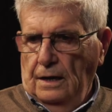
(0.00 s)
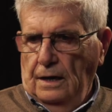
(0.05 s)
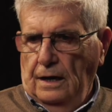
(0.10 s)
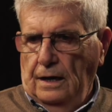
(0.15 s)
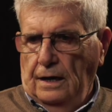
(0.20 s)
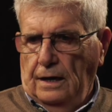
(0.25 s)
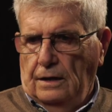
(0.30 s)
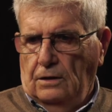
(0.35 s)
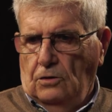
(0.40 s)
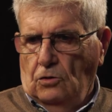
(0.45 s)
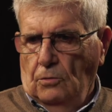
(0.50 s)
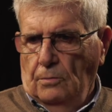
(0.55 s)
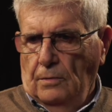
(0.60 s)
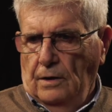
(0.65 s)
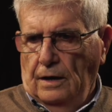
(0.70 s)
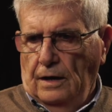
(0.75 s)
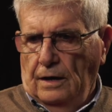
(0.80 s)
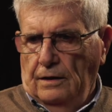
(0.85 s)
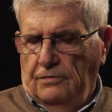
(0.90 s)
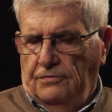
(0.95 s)
e
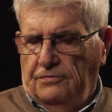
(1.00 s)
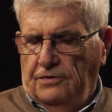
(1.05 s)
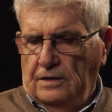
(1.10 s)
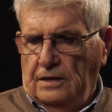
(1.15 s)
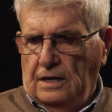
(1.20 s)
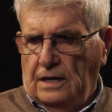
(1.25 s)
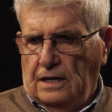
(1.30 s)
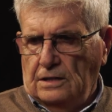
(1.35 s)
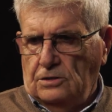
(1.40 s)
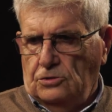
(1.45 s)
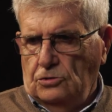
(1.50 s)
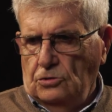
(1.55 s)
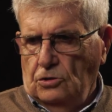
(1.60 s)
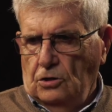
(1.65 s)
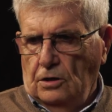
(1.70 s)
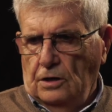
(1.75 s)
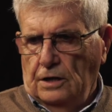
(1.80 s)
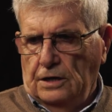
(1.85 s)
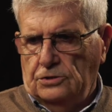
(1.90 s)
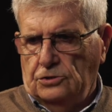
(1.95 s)
come
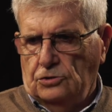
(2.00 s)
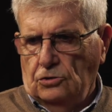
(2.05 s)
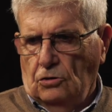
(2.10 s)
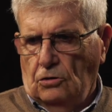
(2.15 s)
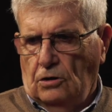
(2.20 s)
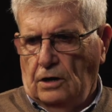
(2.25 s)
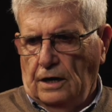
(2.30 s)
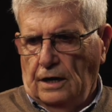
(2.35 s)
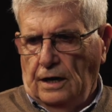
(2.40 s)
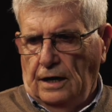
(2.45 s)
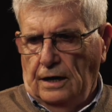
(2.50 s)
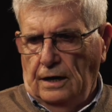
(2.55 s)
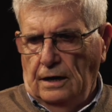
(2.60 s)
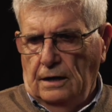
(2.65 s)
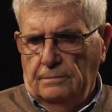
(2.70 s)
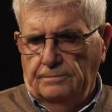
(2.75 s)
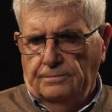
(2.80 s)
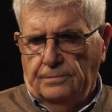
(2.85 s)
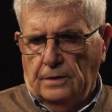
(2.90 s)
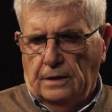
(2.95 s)
federazione so
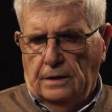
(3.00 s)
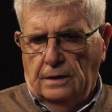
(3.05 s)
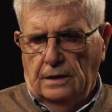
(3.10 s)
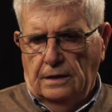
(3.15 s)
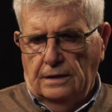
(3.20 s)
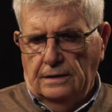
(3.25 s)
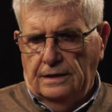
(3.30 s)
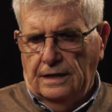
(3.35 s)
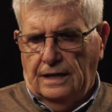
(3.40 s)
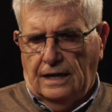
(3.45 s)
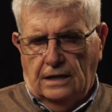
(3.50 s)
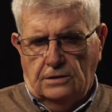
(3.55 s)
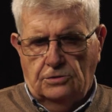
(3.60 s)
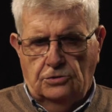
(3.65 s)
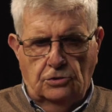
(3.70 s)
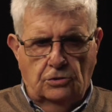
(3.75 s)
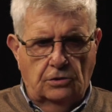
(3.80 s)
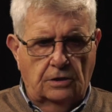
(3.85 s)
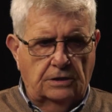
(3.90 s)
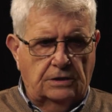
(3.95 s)
che
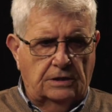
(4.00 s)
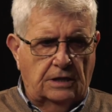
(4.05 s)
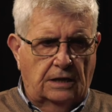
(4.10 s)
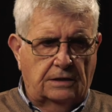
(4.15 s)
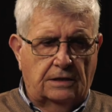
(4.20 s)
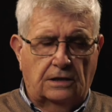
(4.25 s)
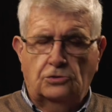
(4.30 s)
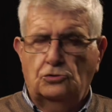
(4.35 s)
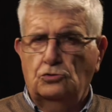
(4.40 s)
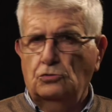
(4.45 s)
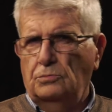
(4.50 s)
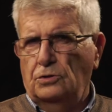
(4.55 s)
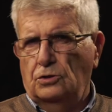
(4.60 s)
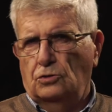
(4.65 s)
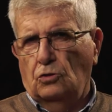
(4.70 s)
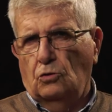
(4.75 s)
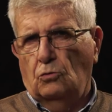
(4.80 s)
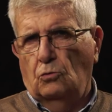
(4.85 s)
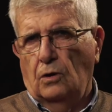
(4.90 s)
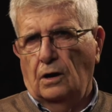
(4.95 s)
l'indicazione è stata
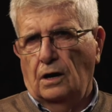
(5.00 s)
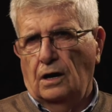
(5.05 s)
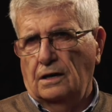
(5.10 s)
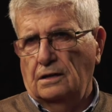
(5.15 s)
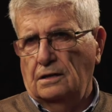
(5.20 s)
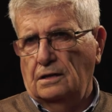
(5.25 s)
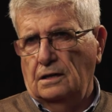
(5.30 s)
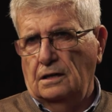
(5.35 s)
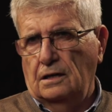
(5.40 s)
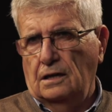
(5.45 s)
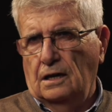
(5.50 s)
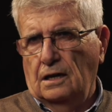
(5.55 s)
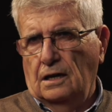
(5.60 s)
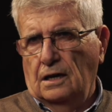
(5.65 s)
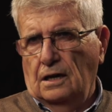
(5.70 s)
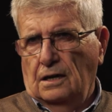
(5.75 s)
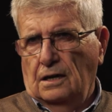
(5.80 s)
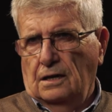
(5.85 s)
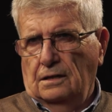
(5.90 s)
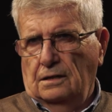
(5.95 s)
subito quella di,
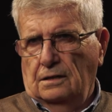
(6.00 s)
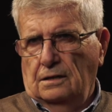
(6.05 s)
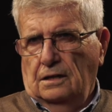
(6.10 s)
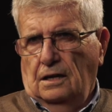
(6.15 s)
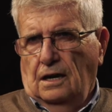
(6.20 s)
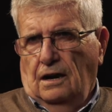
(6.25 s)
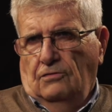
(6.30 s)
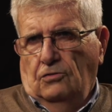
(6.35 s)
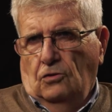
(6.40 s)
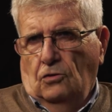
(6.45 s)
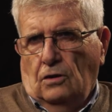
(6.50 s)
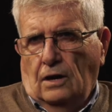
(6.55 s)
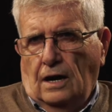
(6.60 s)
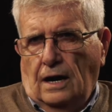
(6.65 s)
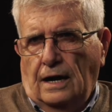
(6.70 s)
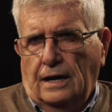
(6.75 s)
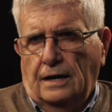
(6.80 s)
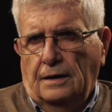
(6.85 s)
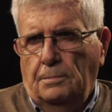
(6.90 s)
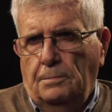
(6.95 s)
di
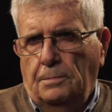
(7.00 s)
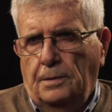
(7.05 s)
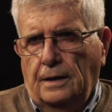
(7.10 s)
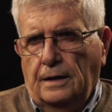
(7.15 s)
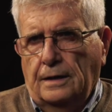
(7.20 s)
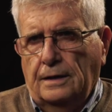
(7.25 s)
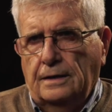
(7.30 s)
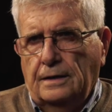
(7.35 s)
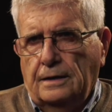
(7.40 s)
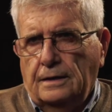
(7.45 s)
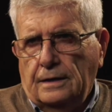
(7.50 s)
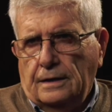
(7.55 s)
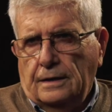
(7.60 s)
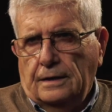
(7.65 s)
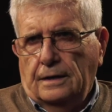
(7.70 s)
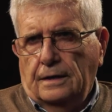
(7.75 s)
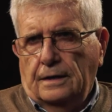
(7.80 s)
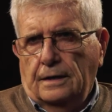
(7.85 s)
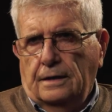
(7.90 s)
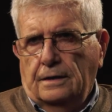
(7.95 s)
lavorare per
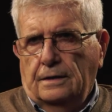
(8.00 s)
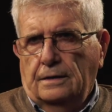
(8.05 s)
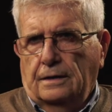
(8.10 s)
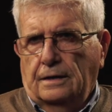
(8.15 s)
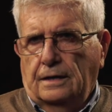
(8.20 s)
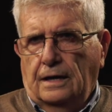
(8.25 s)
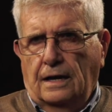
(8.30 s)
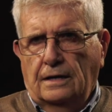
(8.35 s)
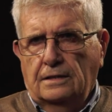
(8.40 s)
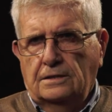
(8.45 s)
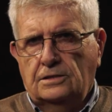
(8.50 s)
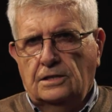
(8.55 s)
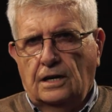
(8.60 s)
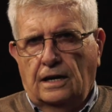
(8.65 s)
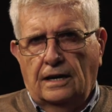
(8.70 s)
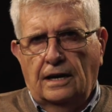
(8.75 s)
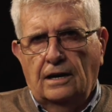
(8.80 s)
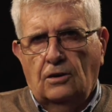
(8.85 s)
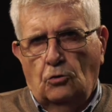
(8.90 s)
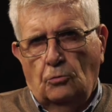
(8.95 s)
eh,
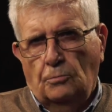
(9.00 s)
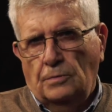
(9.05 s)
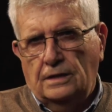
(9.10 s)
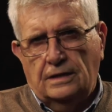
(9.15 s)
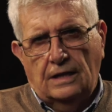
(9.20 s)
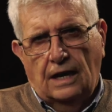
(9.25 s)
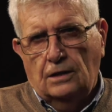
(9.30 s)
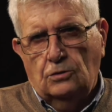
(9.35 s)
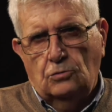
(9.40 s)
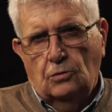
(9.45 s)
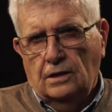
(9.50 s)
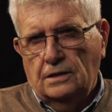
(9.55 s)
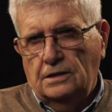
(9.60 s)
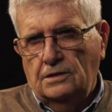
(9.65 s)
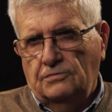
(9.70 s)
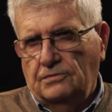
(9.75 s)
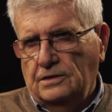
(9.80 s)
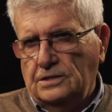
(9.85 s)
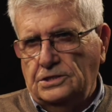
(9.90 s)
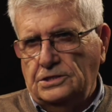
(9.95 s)
realizzare il comitato
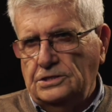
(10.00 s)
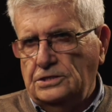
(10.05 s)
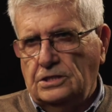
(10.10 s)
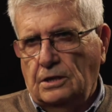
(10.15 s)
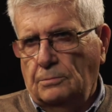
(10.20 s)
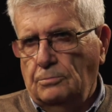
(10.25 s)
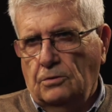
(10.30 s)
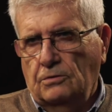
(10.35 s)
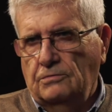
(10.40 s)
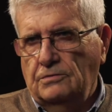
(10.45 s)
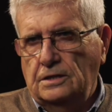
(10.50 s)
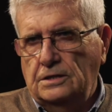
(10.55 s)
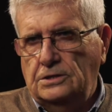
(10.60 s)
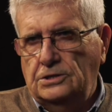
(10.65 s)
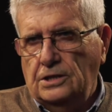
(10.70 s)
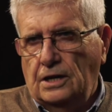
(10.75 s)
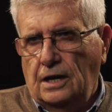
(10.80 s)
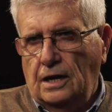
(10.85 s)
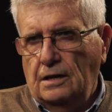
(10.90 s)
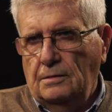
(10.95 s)
antifascista
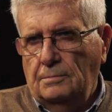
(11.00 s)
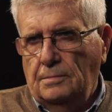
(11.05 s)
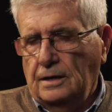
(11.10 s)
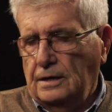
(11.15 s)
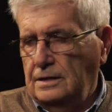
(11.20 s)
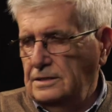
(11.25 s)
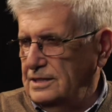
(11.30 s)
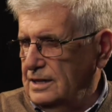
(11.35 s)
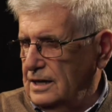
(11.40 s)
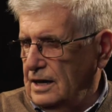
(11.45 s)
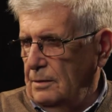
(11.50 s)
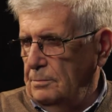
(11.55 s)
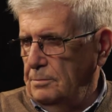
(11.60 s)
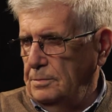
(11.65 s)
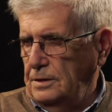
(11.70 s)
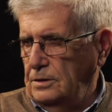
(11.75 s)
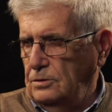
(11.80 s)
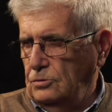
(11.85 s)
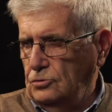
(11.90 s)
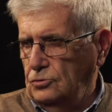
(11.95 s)
provinciale, perché si è
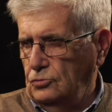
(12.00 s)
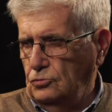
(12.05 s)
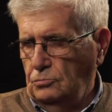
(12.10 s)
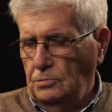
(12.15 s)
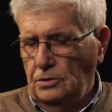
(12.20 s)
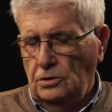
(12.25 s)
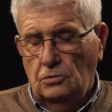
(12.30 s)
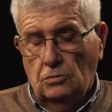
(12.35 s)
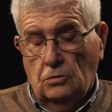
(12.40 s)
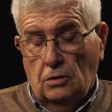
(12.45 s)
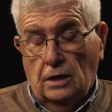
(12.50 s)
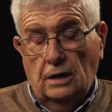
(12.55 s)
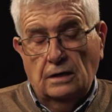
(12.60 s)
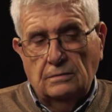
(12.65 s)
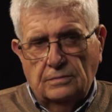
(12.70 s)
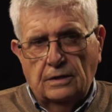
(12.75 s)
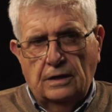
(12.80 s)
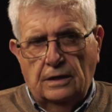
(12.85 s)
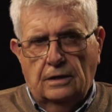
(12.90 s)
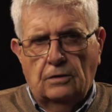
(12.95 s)
capito subito che
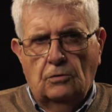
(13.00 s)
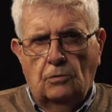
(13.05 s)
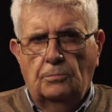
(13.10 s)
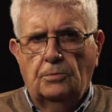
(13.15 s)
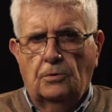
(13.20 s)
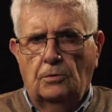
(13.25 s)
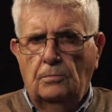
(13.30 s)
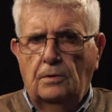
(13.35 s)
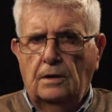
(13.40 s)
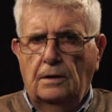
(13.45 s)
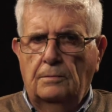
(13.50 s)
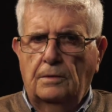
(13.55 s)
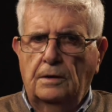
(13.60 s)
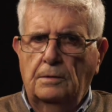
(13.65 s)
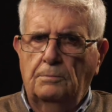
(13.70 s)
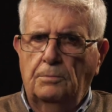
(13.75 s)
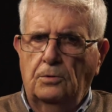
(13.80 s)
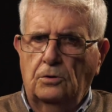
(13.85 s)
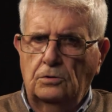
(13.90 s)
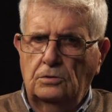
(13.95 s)
era un problema
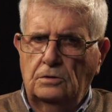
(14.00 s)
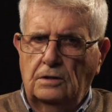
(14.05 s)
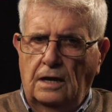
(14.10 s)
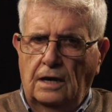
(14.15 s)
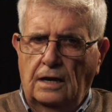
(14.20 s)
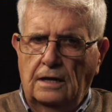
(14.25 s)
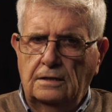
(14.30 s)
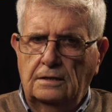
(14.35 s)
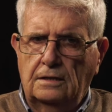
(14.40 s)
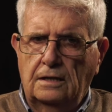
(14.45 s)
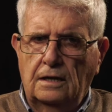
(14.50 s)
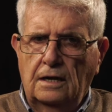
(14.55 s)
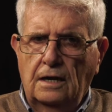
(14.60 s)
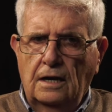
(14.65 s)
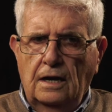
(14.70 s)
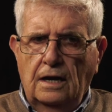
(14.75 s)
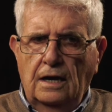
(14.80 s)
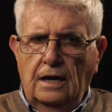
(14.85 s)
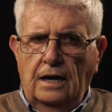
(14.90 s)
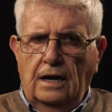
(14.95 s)
importante
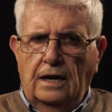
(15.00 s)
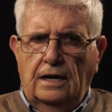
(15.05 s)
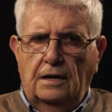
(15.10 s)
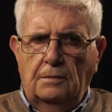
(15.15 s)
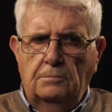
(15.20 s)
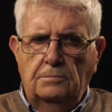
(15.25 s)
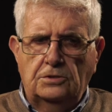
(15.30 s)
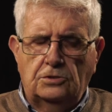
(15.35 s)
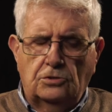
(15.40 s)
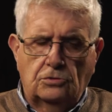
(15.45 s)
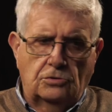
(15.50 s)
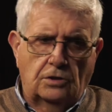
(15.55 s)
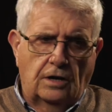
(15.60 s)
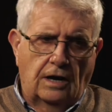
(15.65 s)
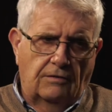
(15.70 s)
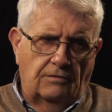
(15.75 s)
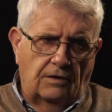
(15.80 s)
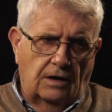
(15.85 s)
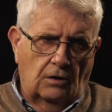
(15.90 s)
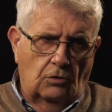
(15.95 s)
e che
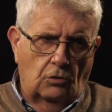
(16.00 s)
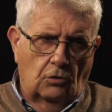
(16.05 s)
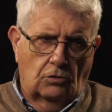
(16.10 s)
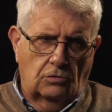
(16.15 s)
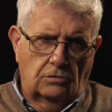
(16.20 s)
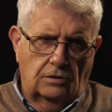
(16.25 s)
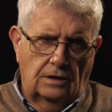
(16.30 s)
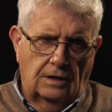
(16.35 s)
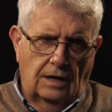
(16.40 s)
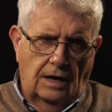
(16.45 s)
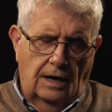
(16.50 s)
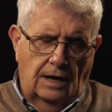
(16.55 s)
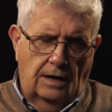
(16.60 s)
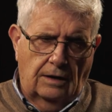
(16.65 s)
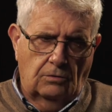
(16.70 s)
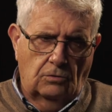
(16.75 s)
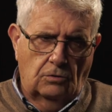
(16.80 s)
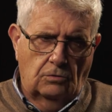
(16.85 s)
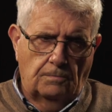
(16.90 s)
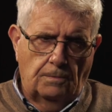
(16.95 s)
bisognava
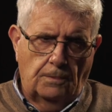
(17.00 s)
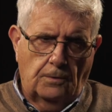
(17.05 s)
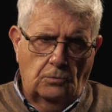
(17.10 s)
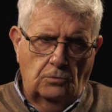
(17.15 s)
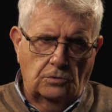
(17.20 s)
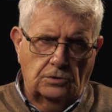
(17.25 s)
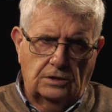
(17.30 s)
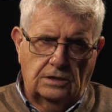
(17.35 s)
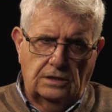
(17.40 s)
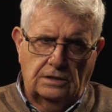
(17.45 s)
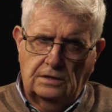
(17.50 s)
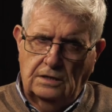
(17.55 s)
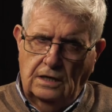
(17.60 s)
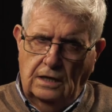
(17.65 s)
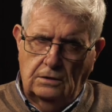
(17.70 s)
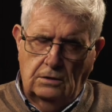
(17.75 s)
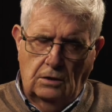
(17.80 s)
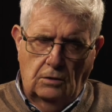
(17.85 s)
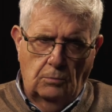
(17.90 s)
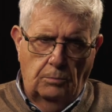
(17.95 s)
coordinarlo. Questa è
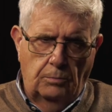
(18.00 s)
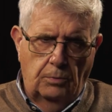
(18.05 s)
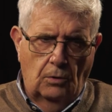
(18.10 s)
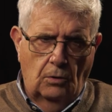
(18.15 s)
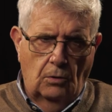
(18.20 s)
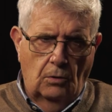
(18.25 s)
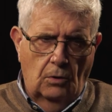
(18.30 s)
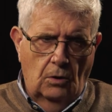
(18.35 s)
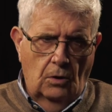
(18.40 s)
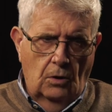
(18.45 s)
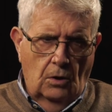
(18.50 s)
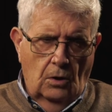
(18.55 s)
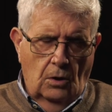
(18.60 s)
stata un po',